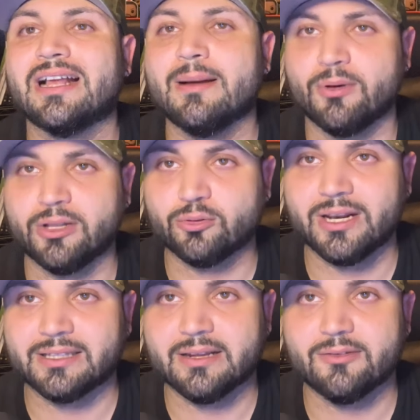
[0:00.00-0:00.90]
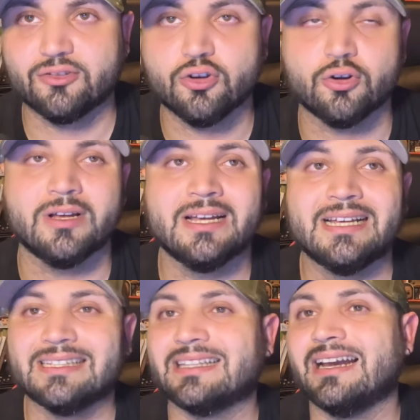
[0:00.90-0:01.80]
el campeonato de la televisión.
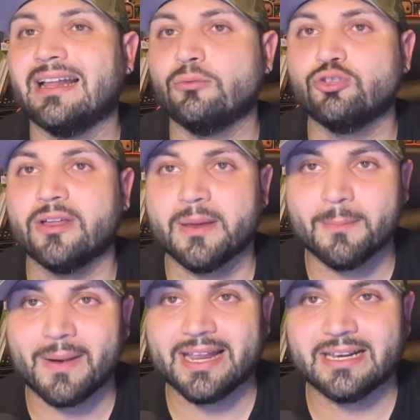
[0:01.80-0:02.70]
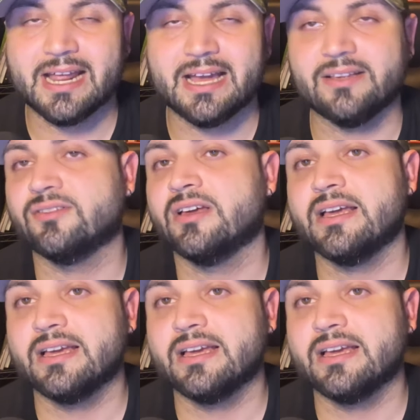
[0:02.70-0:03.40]
Tras la lucha de Mike Nice